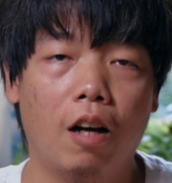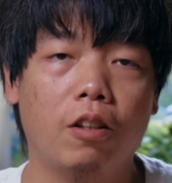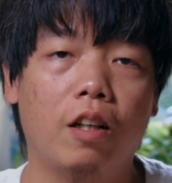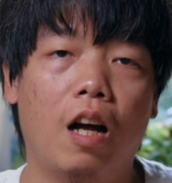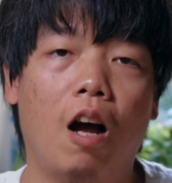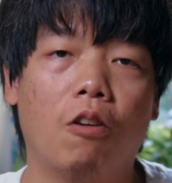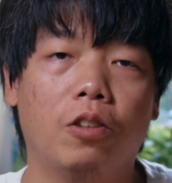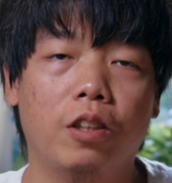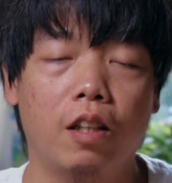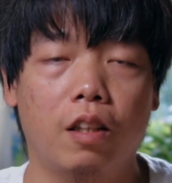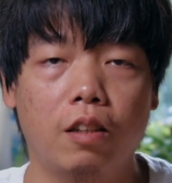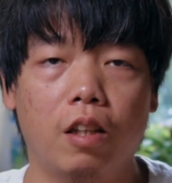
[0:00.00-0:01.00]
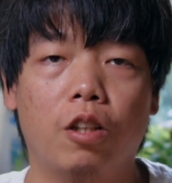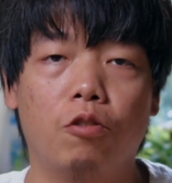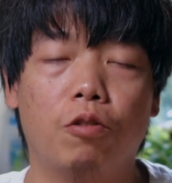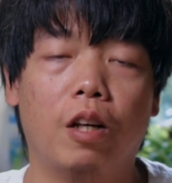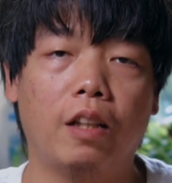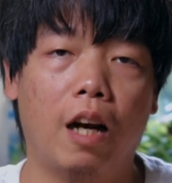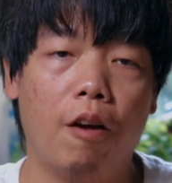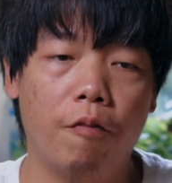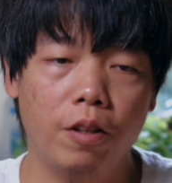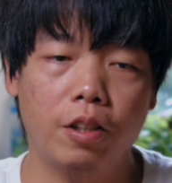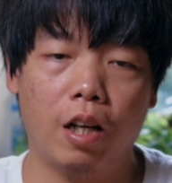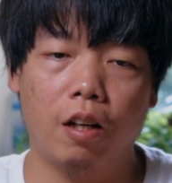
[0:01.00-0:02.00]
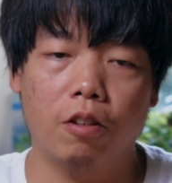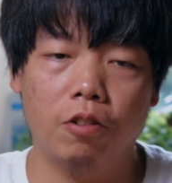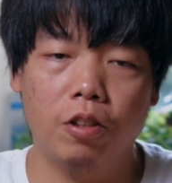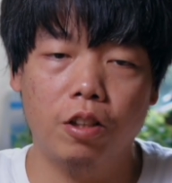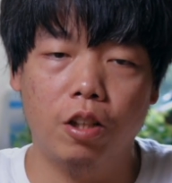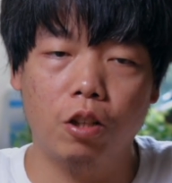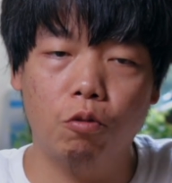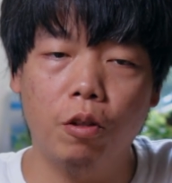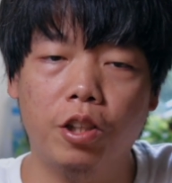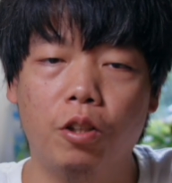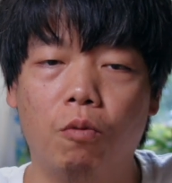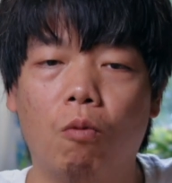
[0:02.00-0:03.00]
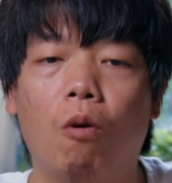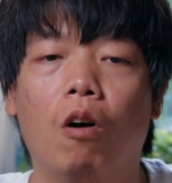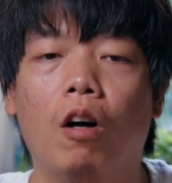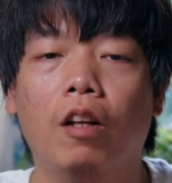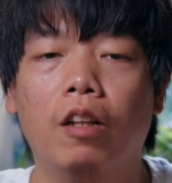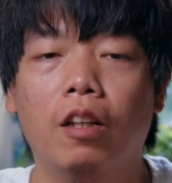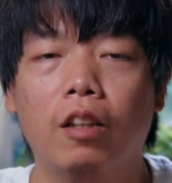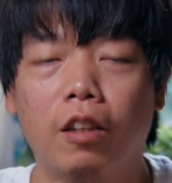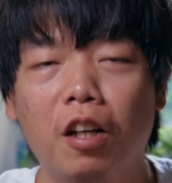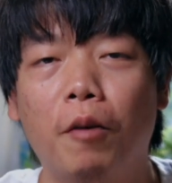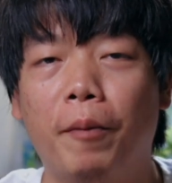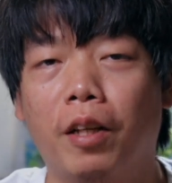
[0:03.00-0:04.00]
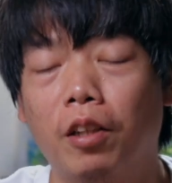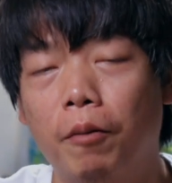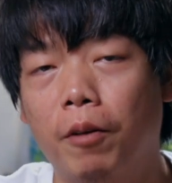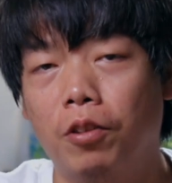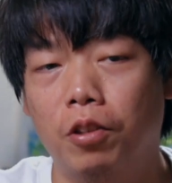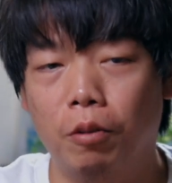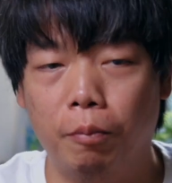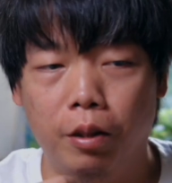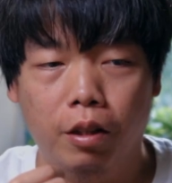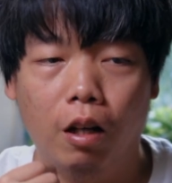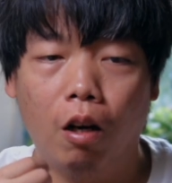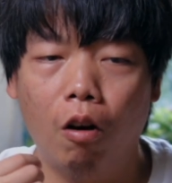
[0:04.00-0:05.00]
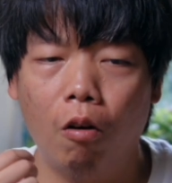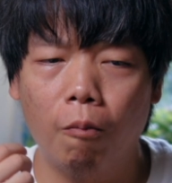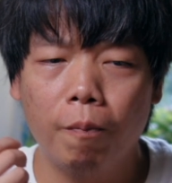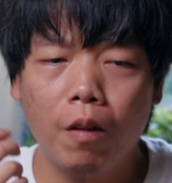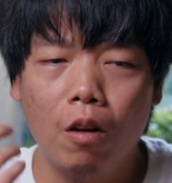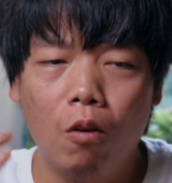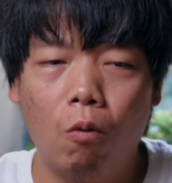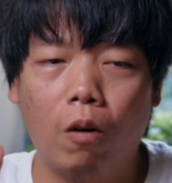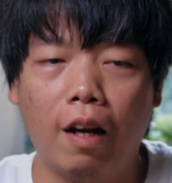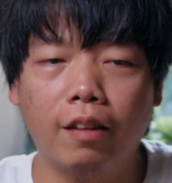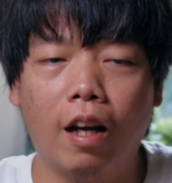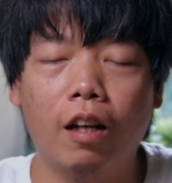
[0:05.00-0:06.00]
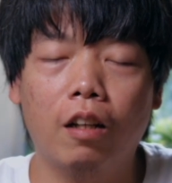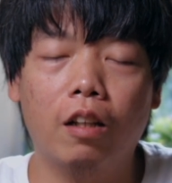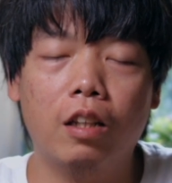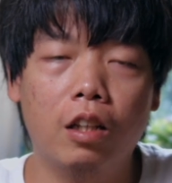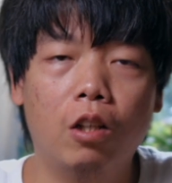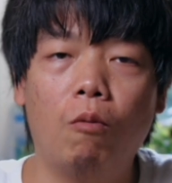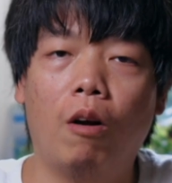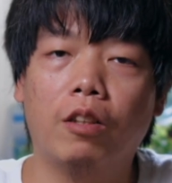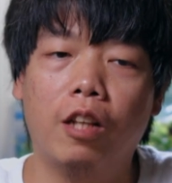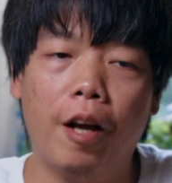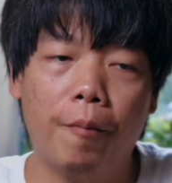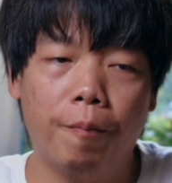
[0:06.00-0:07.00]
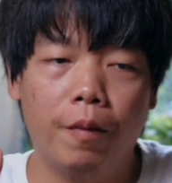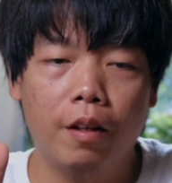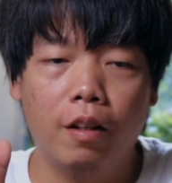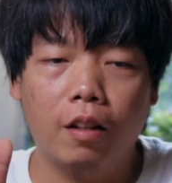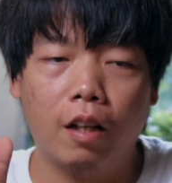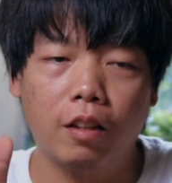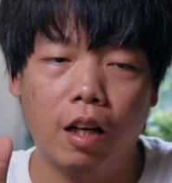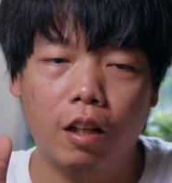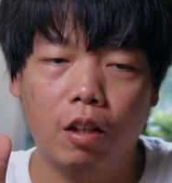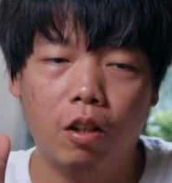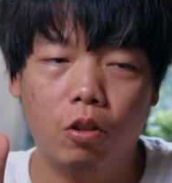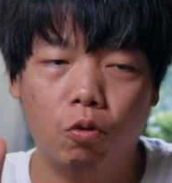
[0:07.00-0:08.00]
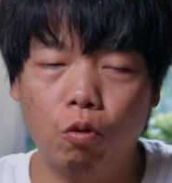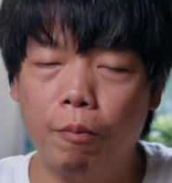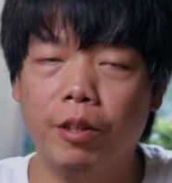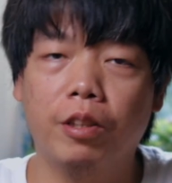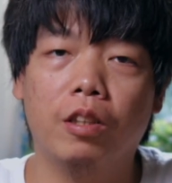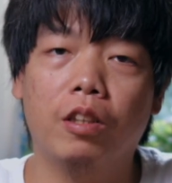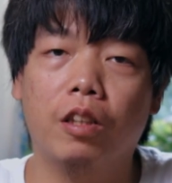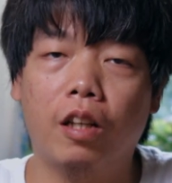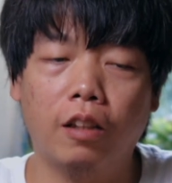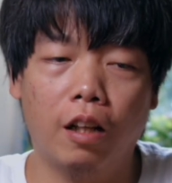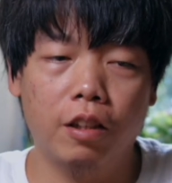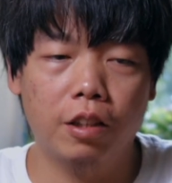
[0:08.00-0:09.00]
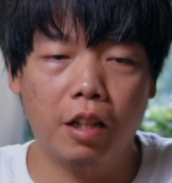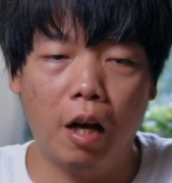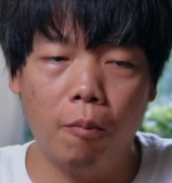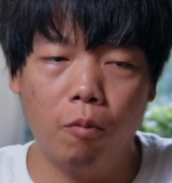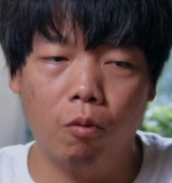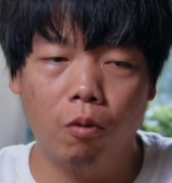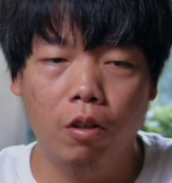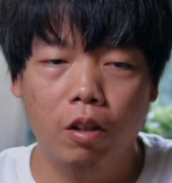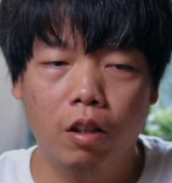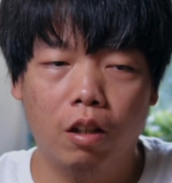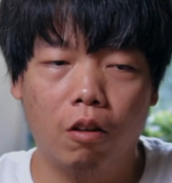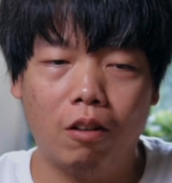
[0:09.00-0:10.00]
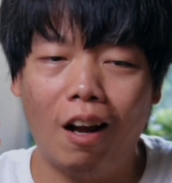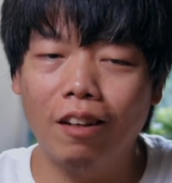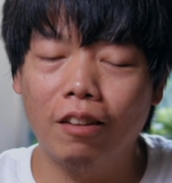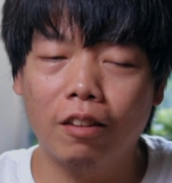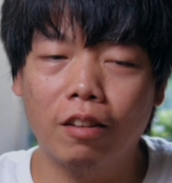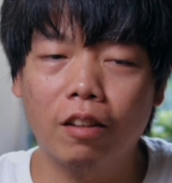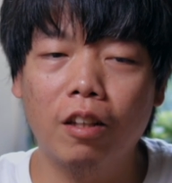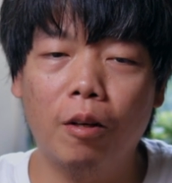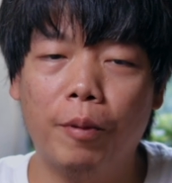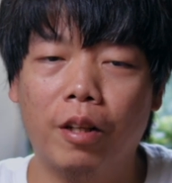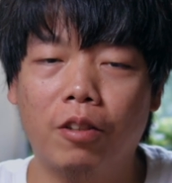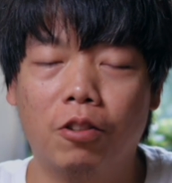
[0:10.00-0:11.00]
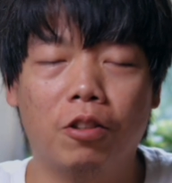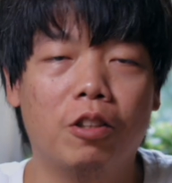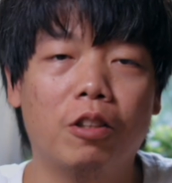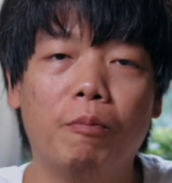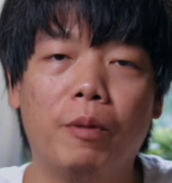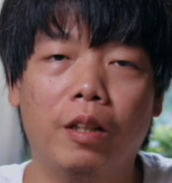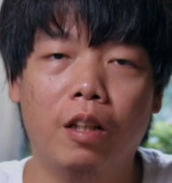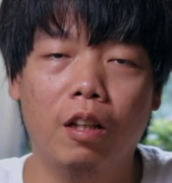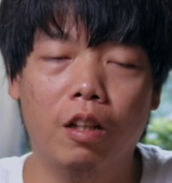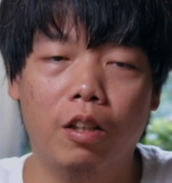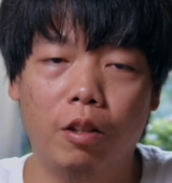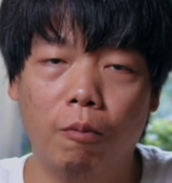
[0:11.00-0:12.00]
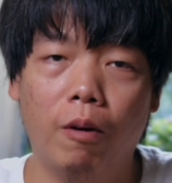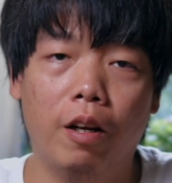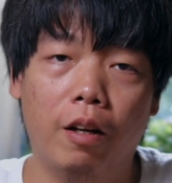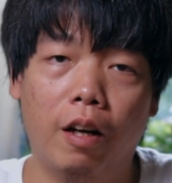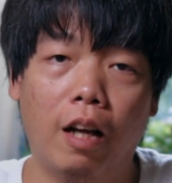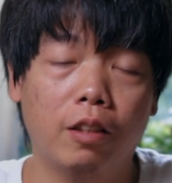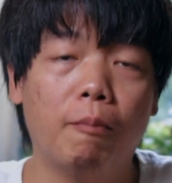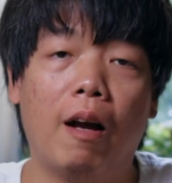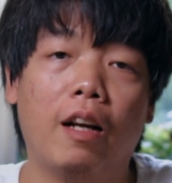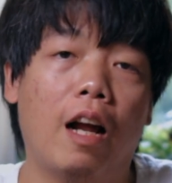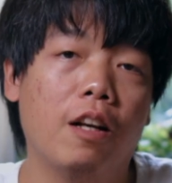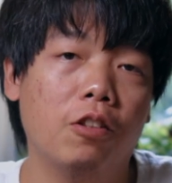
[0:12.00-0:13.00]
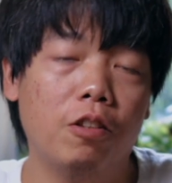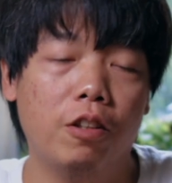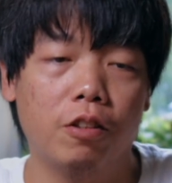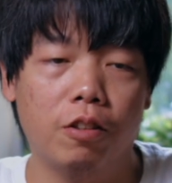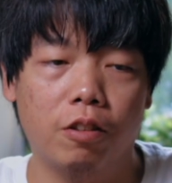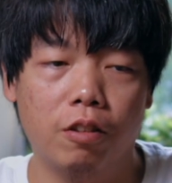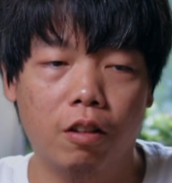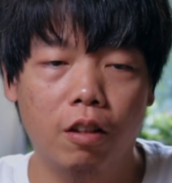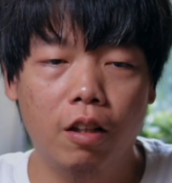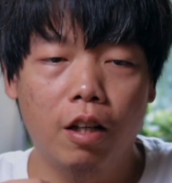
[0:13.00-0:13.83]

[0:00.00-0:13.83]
Hello，大家好，今天在这里去给大家分享的，是一个最近我特别特别痴迷，然后我看他的个人网站，看他的作品集，看他的项目，然后看的特别痴迷的一位来自马格南的摄影师。